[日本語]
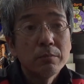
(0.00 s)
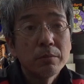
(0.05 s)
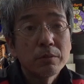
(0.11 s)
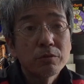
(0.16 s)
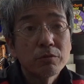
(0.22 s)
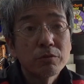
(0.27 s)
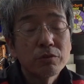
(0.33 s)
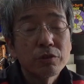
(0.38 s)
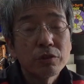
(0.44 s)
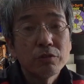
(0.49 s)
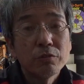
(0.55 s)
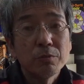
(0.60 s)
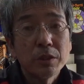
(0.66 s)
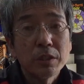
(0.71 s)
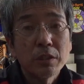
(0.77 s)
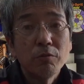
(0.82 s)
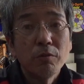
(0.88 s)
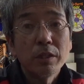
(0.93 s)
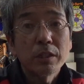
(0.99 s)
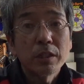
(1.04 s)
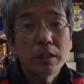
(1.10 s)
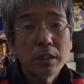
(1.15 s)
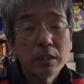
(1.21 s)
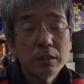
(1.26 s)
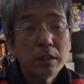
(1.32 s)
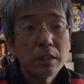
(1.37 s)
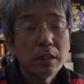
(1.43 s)
まあ、その次の便が終わりか
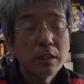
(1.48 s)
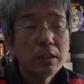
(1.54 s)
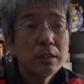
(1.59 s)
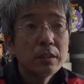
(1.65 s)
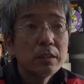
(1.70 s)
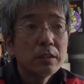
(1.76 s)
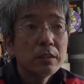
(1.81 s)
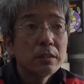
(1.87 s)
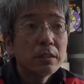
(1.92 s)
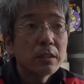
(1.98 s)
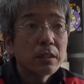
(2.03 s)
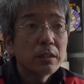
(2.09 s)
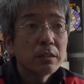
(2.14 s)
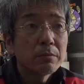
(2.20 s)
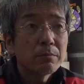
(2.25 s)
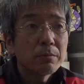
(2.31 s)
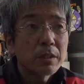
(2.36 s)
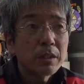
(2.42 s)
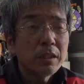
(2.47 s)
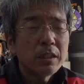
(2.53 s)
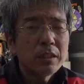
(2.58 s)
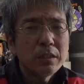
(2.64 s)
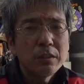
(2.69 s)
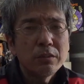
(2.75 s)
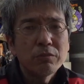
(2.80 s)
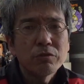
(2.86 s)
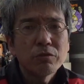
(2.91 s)
なただなんかかな
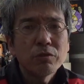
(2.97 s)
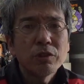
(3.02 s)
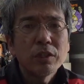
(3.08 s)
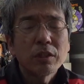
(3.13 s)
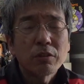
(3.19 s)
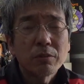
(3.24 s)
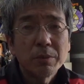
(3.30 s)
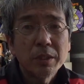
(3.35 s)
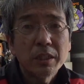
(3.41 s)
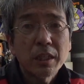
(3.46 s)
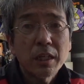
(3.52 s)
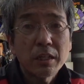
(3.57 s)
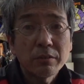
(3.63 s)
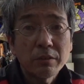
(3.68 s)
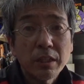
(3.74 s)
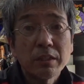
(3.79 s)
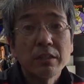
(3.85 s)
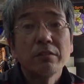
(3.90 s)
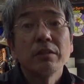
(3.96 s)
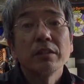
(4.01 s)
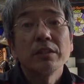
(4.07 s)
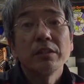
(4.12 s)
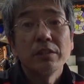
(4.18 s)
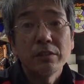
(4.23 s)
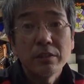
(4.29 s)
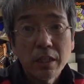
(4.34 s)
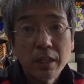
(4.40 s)
り輸送費だとかみんな高くなってるらし
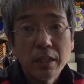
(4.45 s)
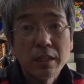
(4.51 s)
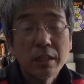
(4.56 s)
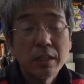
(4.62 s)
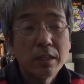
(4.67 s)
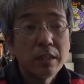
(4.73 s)
いんですね、